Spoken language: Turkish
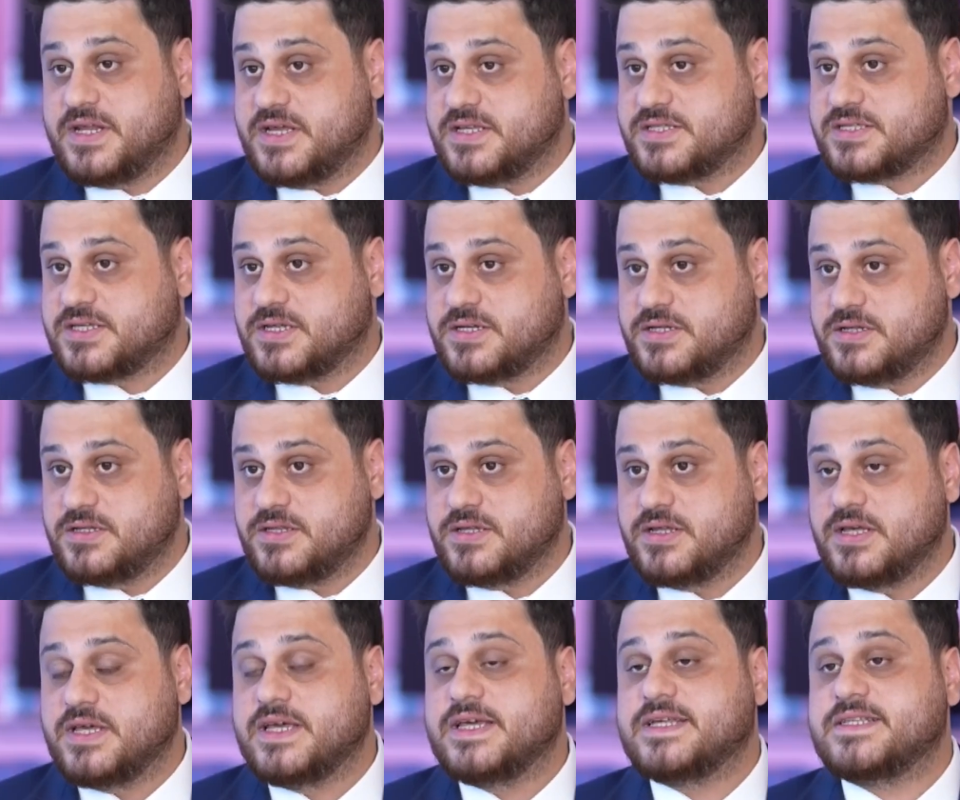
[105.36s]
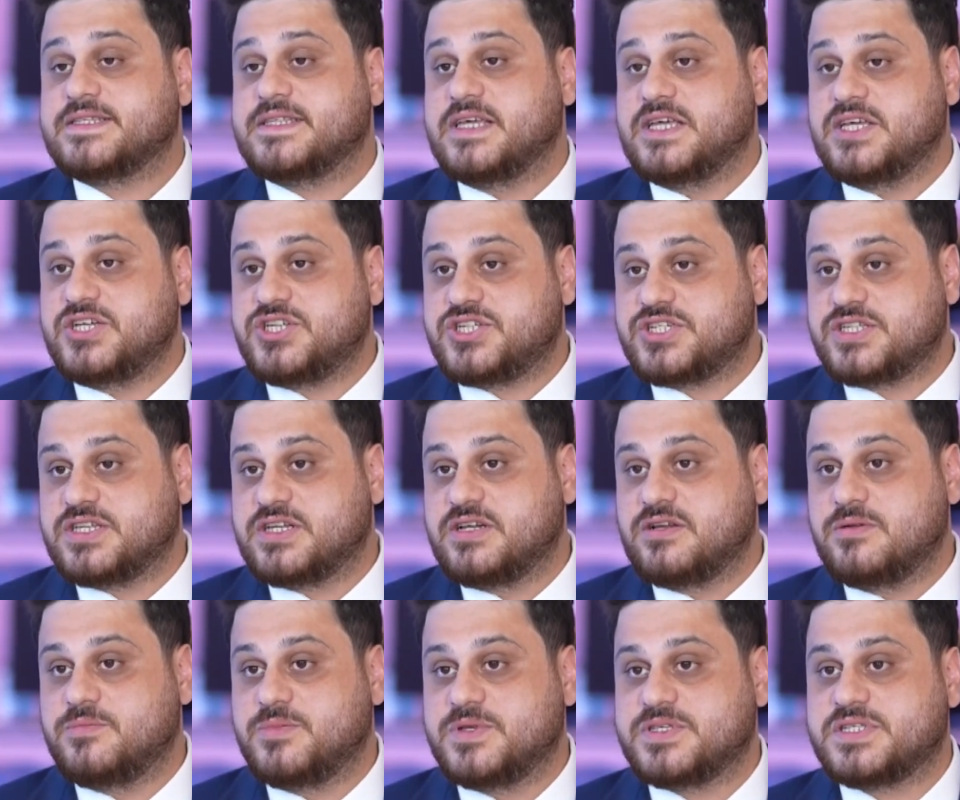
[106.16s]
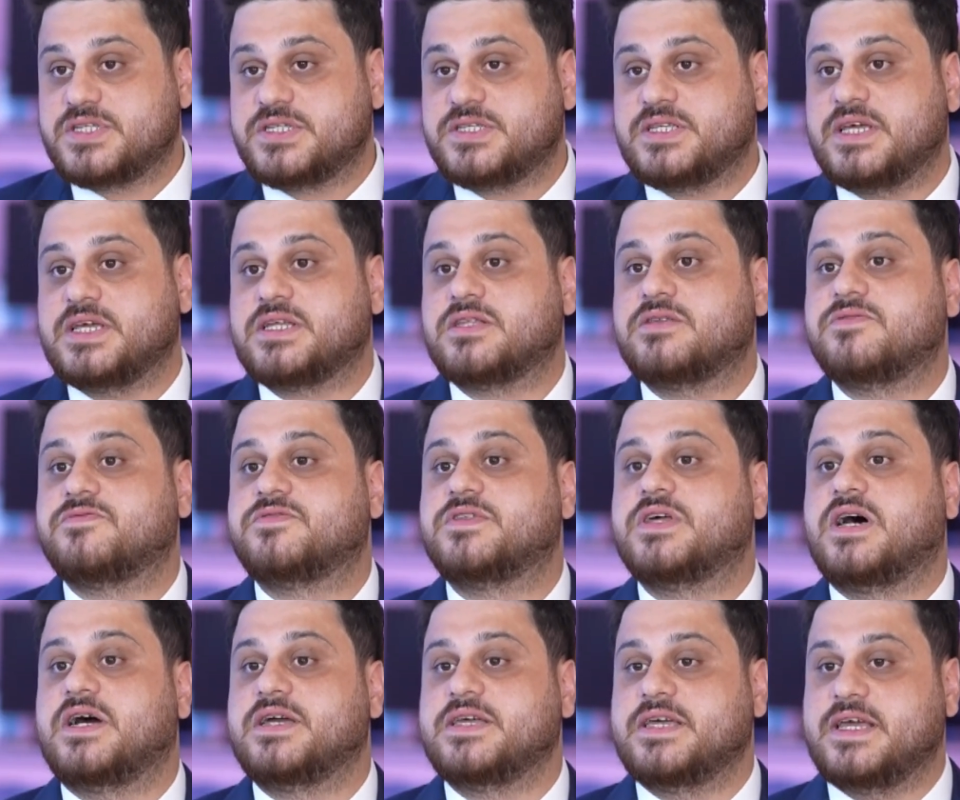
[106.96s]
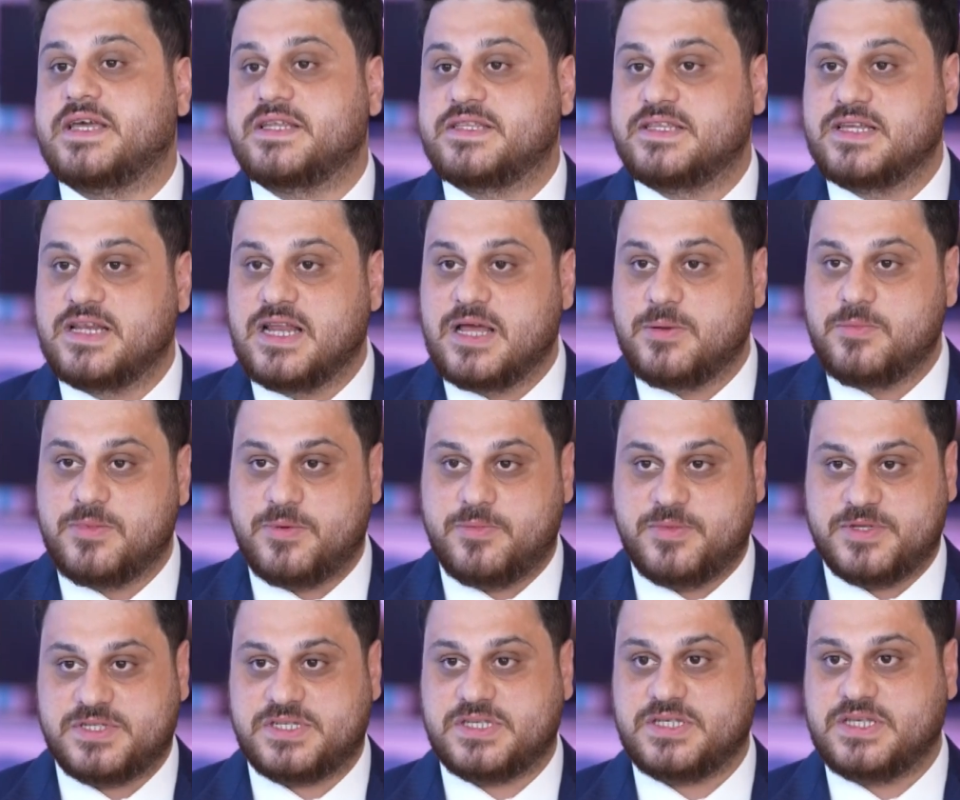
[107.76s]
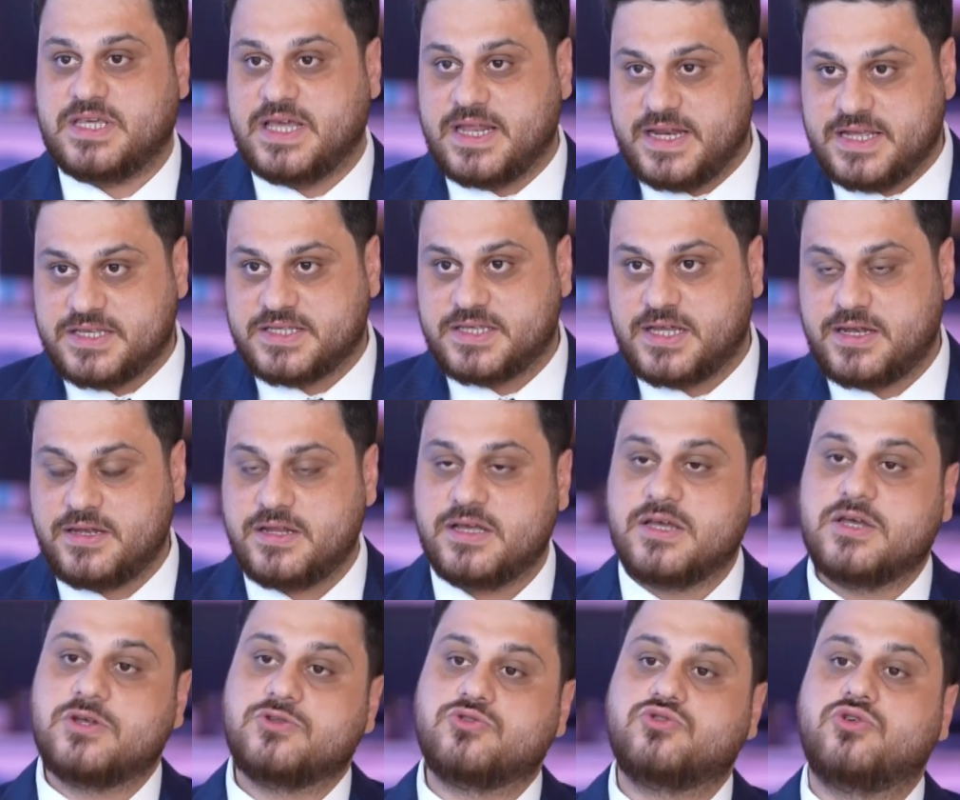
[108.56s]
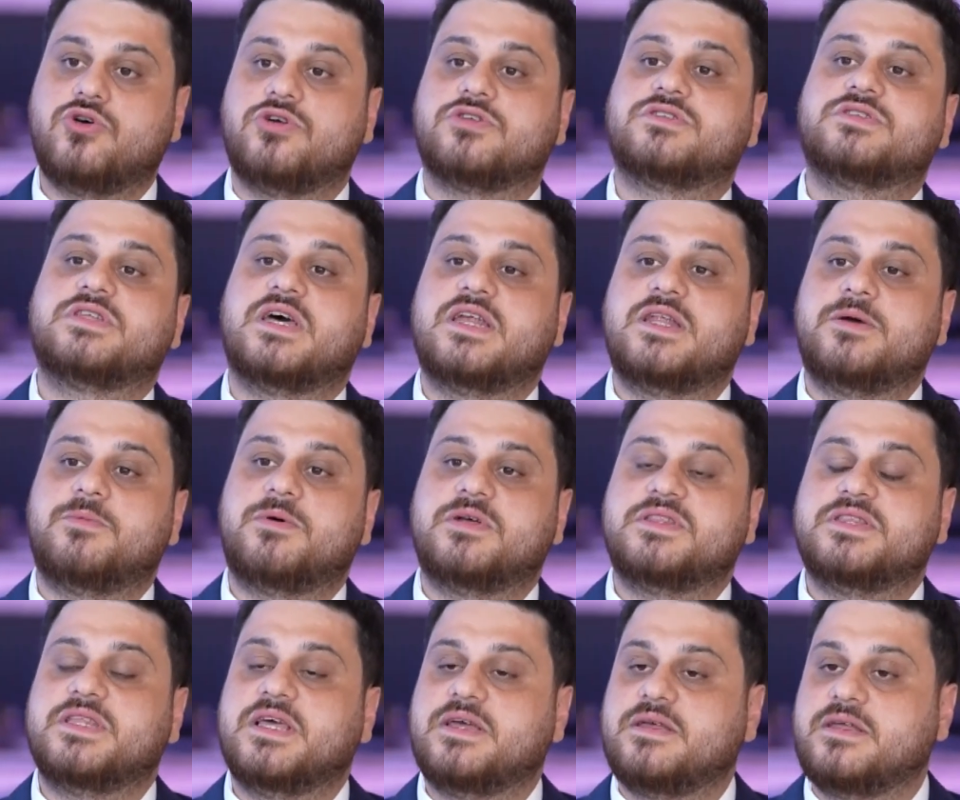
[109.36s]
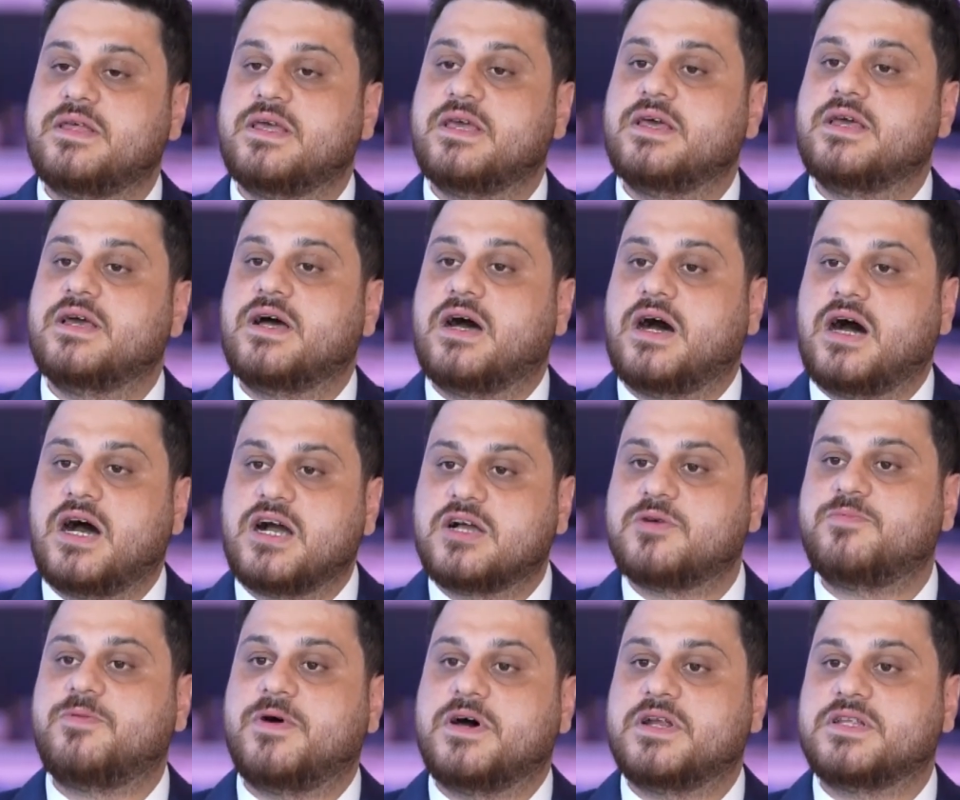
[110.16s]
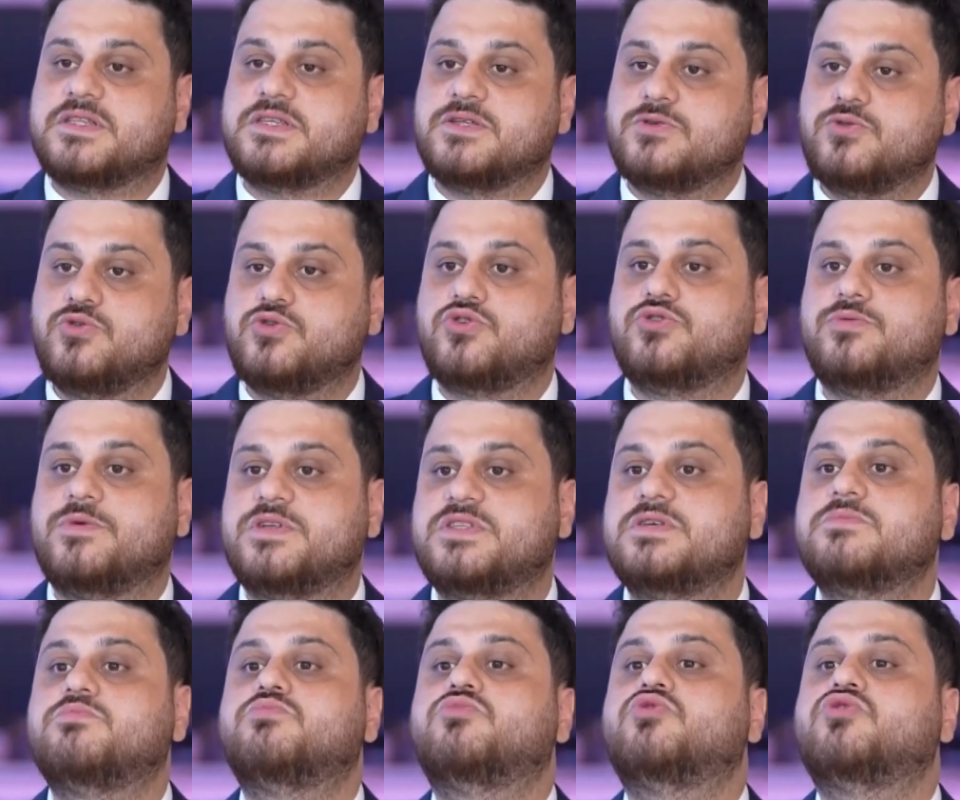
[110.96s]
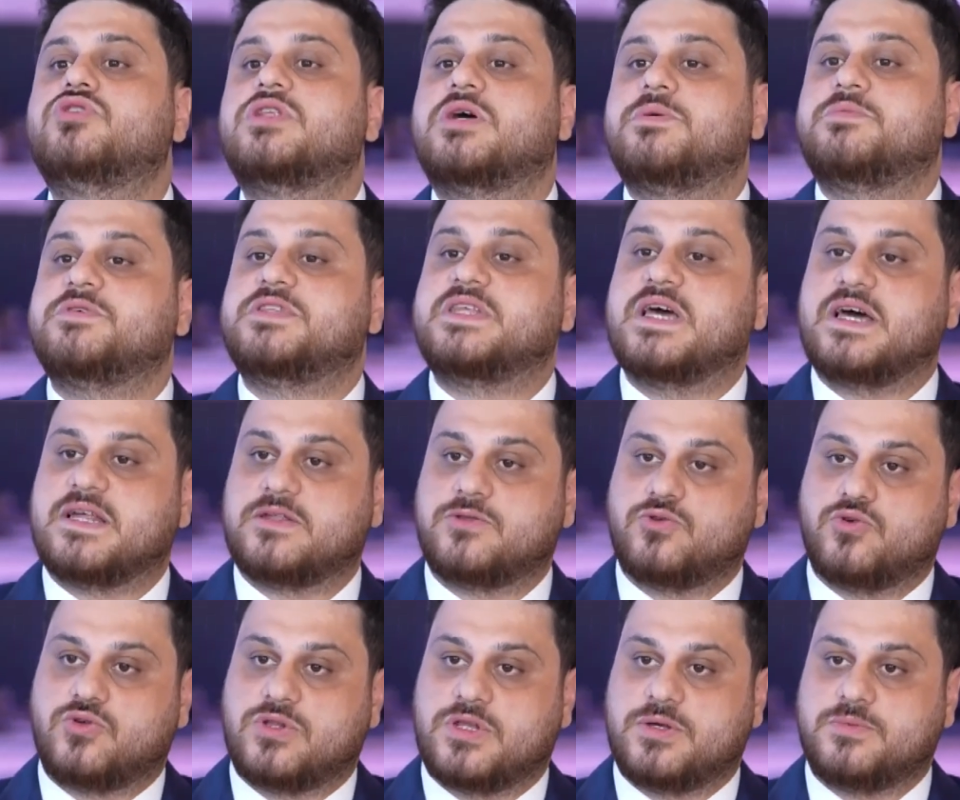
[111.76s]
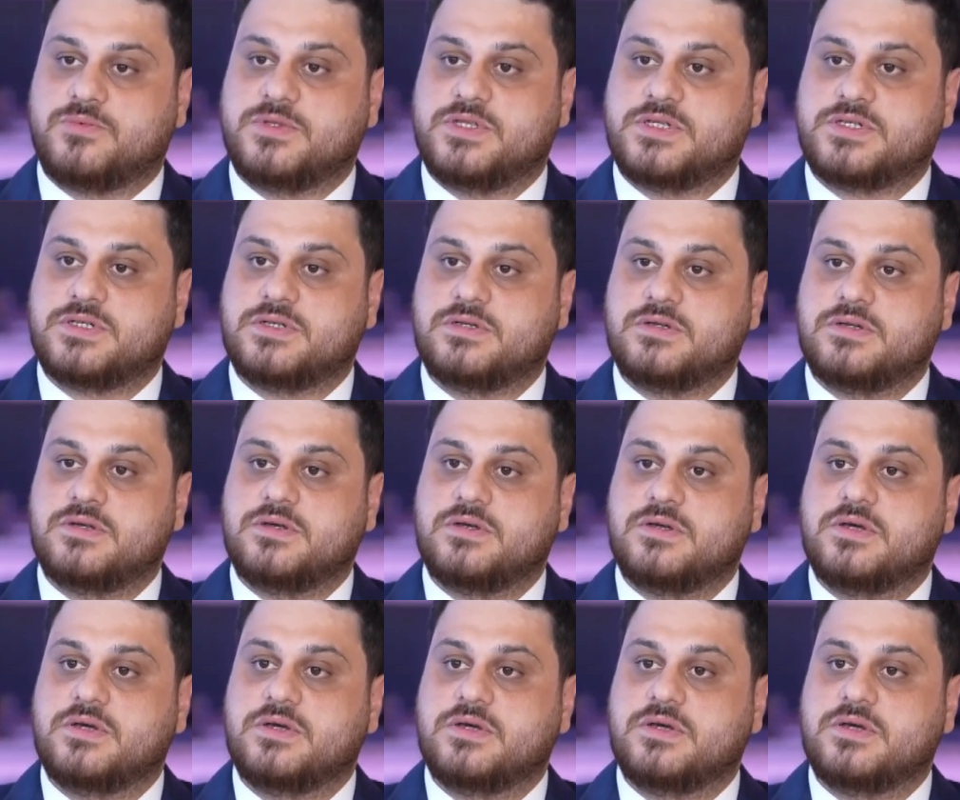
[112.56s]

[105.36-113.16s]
Anayasanın değiştirilmesi, teklif dahi edilememesi gereken 4 tane madde. AK Parti'nin hükümetin bununla bir derdi olabilir.